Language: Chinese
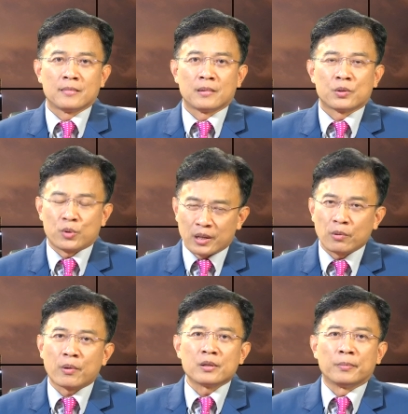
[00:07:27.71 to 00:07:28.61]
所以各
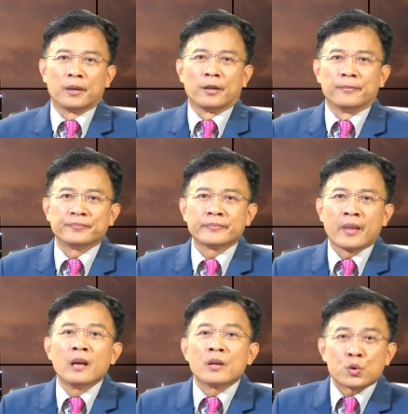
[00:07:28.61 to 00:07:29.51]
位观众朋友，
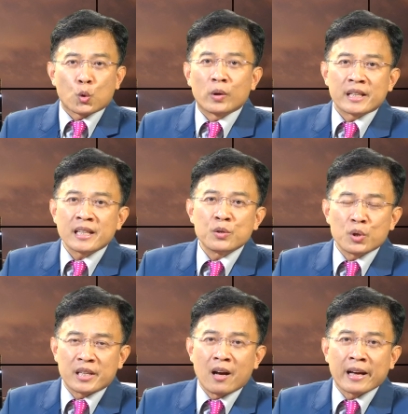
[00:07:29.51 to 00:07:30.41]
所有的证据
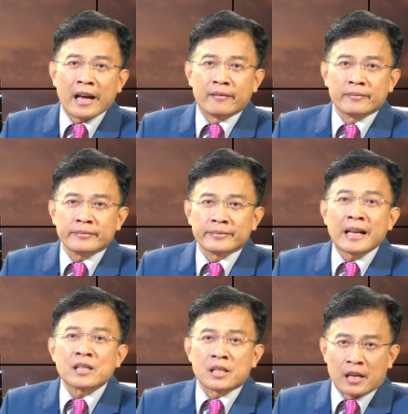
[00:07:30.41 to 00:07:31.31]
先要看
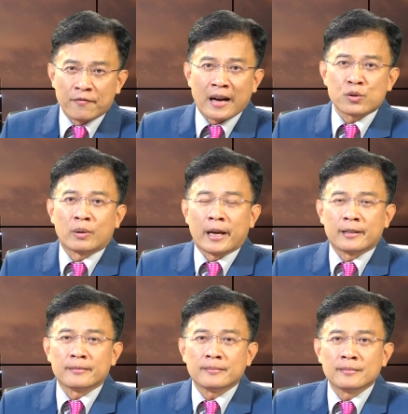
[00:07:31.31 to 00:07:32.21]
他是谁发出来
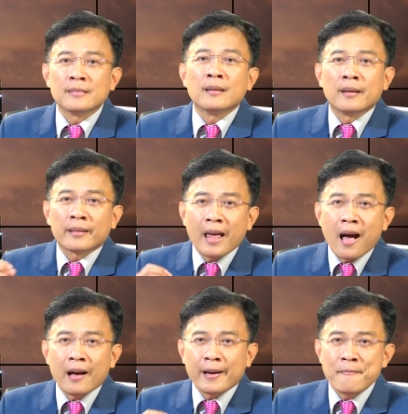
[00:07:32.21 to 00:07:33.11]
的，
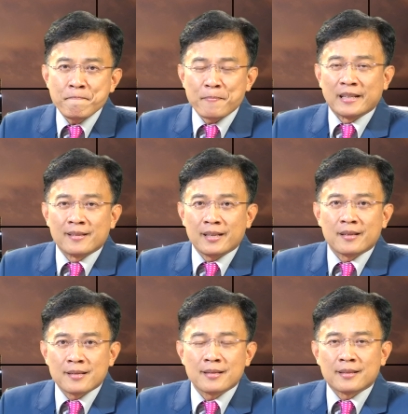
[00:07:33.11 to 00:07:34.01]
他跟本
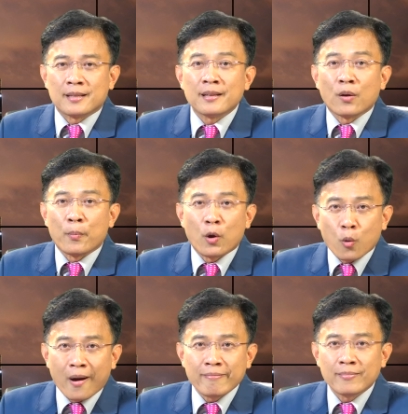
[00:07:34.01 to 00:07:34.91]
件事情有没有
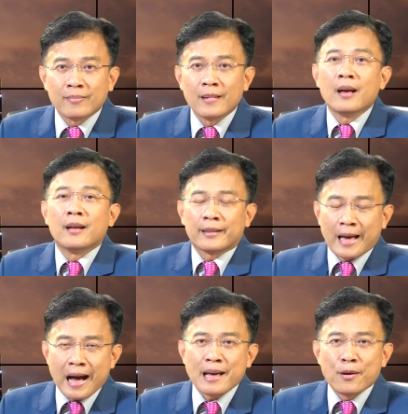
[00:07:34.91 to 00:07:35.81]
关，
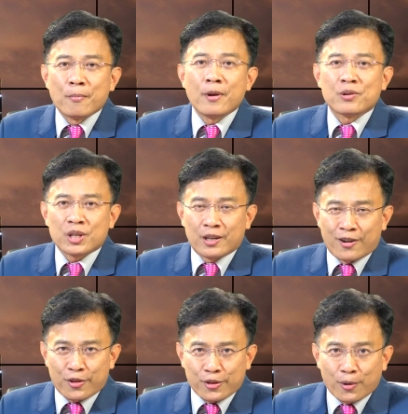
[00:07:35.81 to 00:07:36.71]
他有没有这个
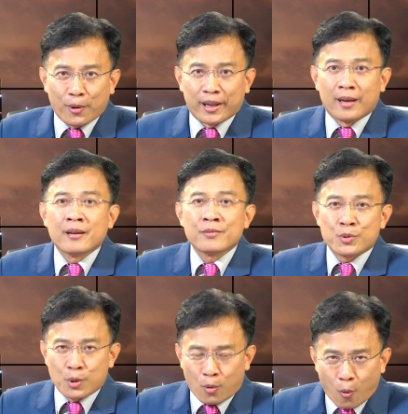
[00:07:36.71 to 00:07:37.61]
authority
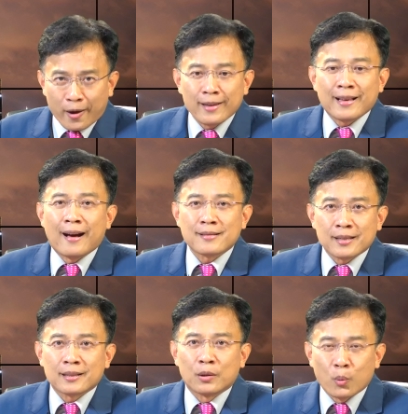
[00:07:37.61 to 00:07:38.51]
去回答
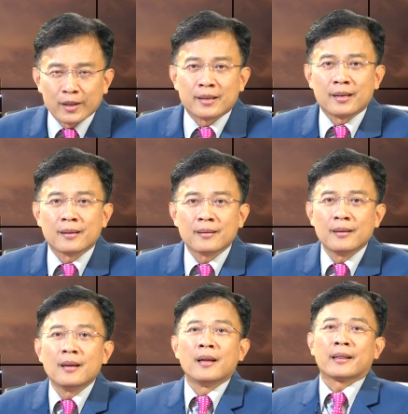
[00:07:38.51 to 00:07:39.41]
这个问题，
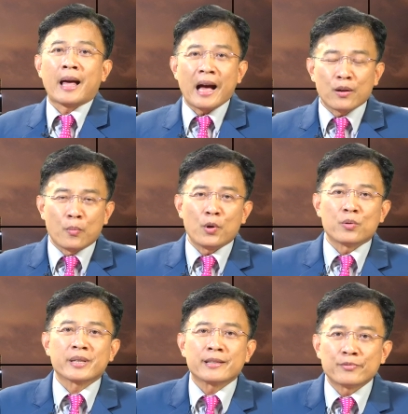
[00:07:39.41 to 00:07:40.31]
他有没
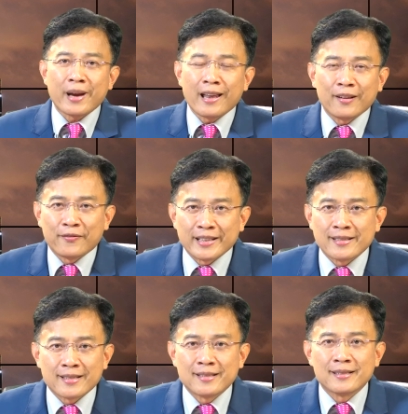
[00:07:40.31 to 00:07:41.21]
有这个
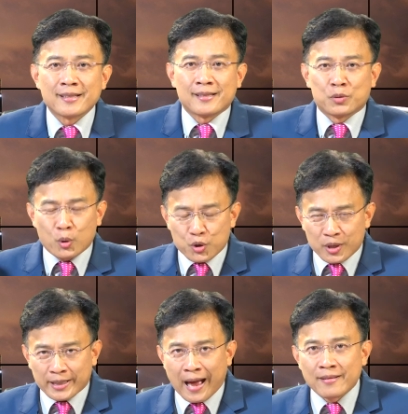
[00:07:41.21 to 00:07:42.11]
relevant 对
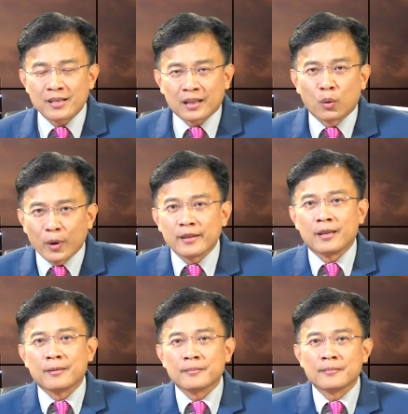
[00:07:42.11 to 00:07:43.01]
去谈这个问题，